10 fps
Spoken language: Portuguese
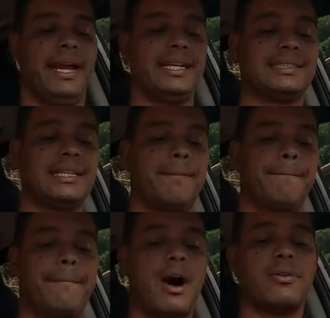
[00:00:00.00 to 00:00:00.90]
Essa
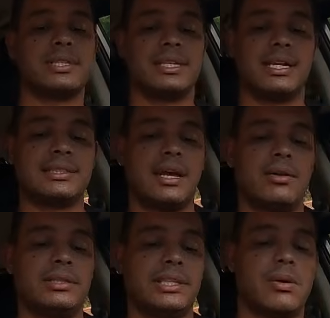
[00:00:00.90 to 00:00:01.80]
pausa nas
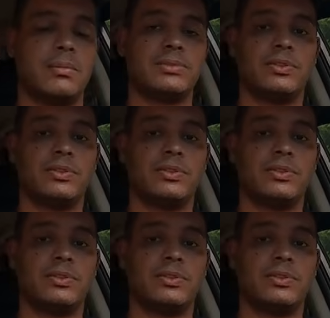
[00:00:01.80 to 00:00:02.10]
aulas é como